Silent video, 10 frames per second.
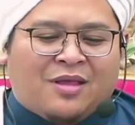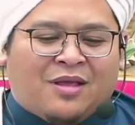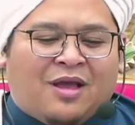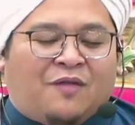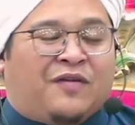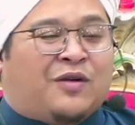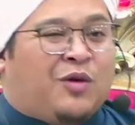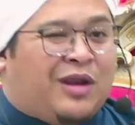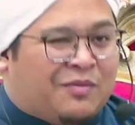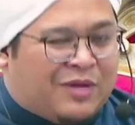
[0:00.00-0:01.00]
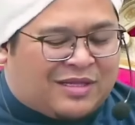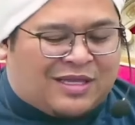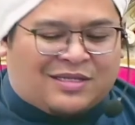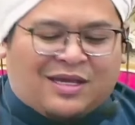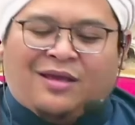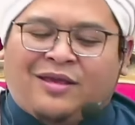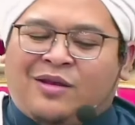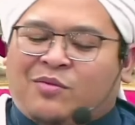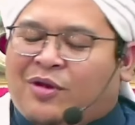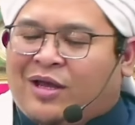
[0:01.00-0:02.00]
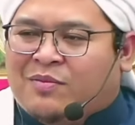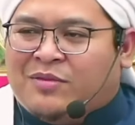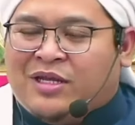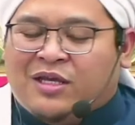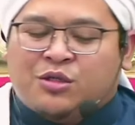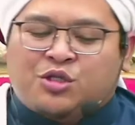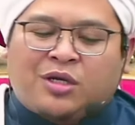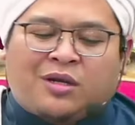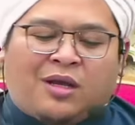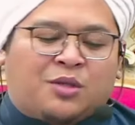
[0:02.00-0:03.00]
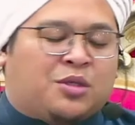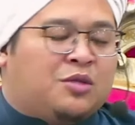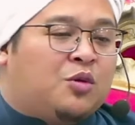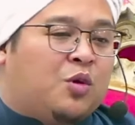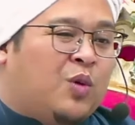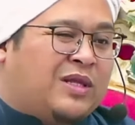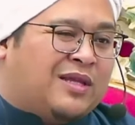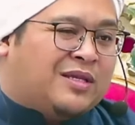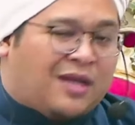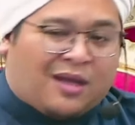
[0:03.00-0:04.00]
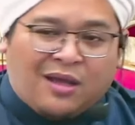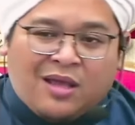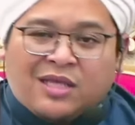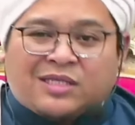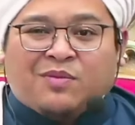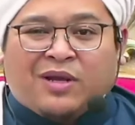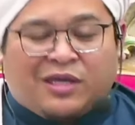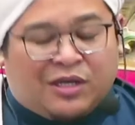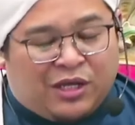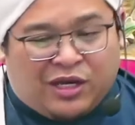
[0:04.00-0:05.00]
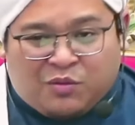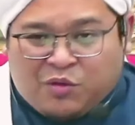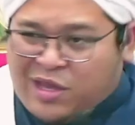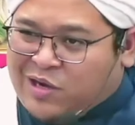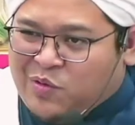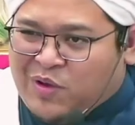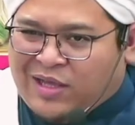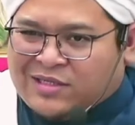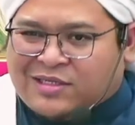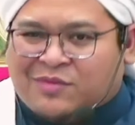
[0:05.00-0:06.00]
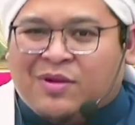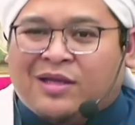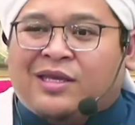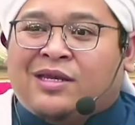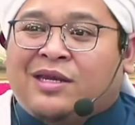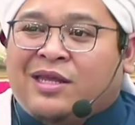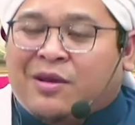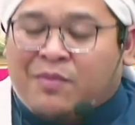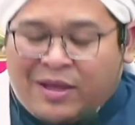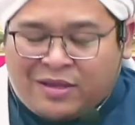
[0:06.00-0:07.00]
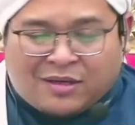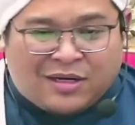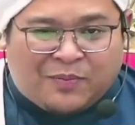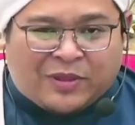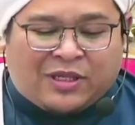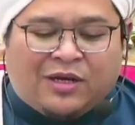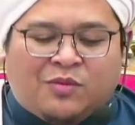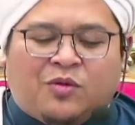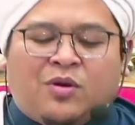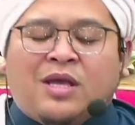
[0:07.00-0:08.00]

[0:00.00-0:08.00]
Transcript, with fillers: Fakullama tasa'a ilmul abdi in syaraha sadruhu wattasa' Semakin ilmunya luas, semakin dia banyak dapat ilmu,